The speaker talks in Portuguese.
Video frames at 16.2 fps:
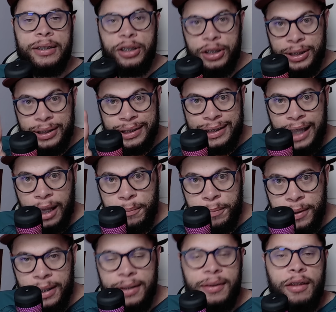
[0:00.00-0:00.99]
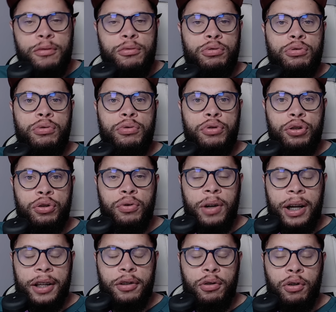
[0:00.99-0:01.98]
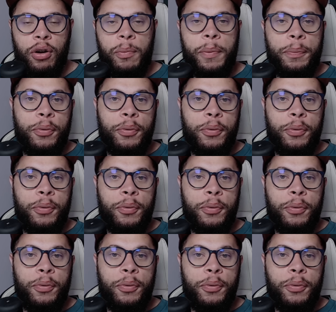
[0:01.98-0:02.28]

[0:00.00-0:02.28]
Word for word: a gente sabe que ele tem o sonho de jogar na Europa